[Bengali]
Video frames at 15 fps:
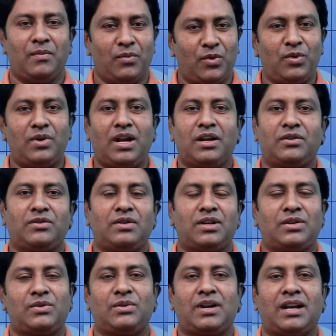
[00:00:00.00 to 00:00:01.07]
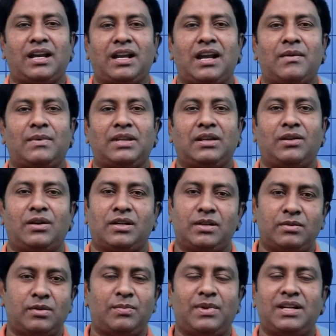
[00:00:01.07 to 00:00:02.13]
মূল আলোচনা শোনার আগে আমাদের
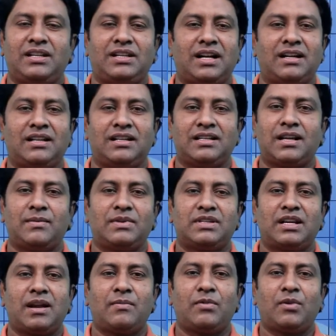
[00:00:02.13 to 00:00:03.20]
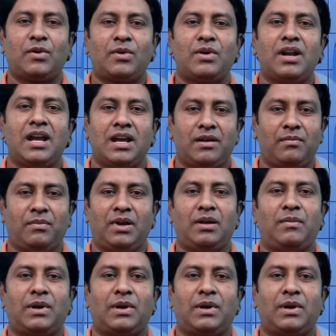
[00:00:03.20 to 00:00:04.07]
লটিপস পিডি চ্যানেলটি সাবস্ক্রাইব করুন বেল